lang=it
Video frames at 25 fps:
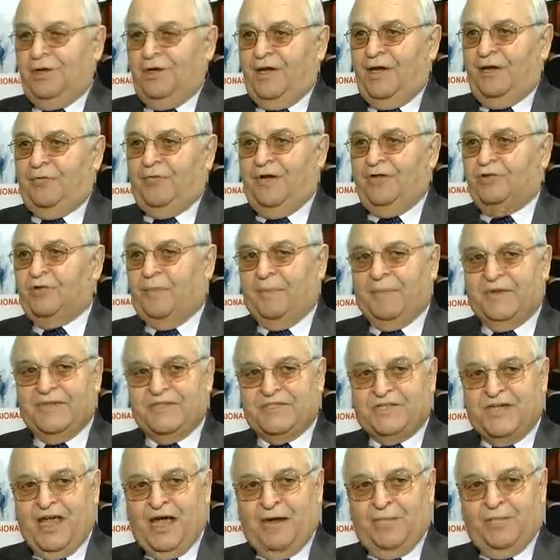e quando
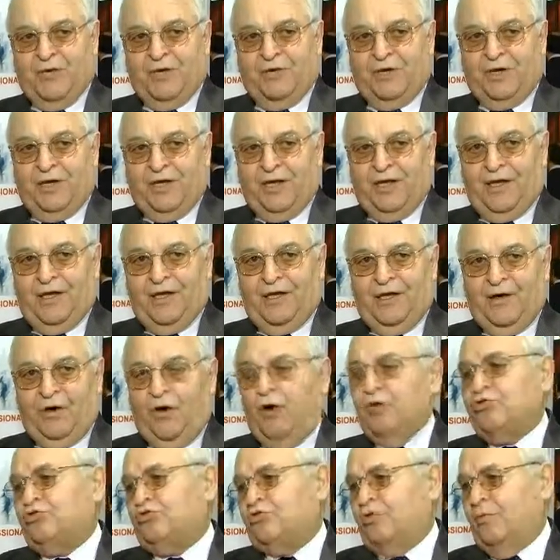pensiamo che
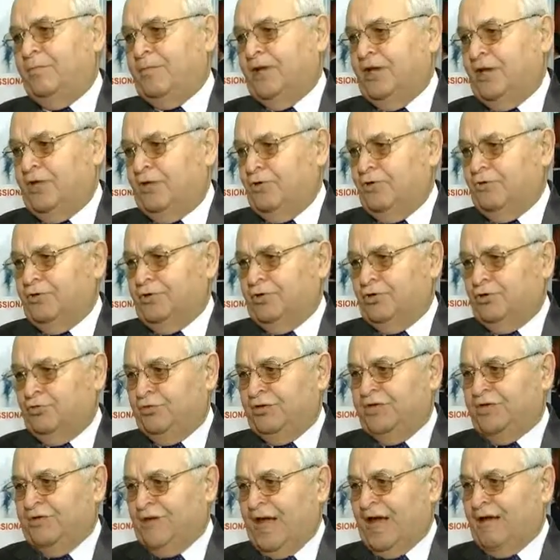8 milioni di
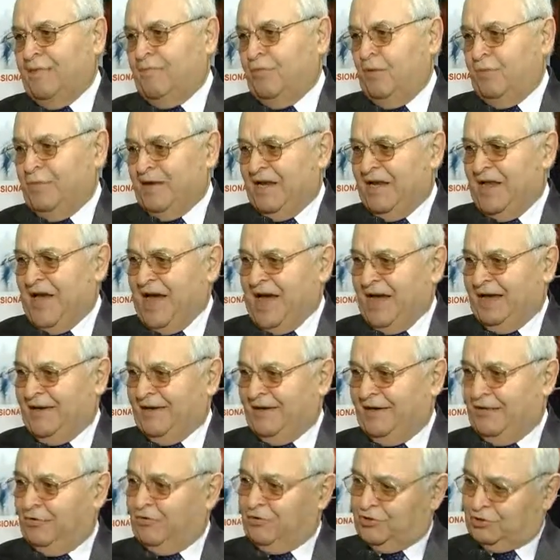unità
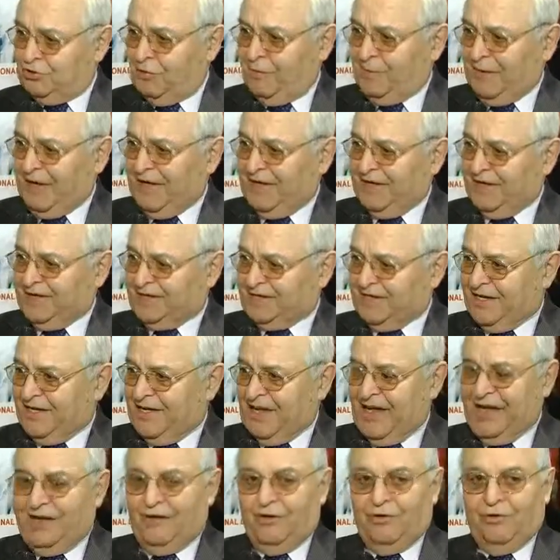immobiliari in questo
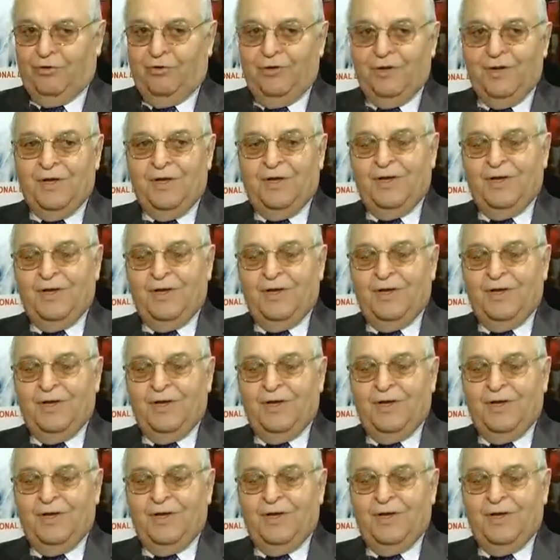Paese hanno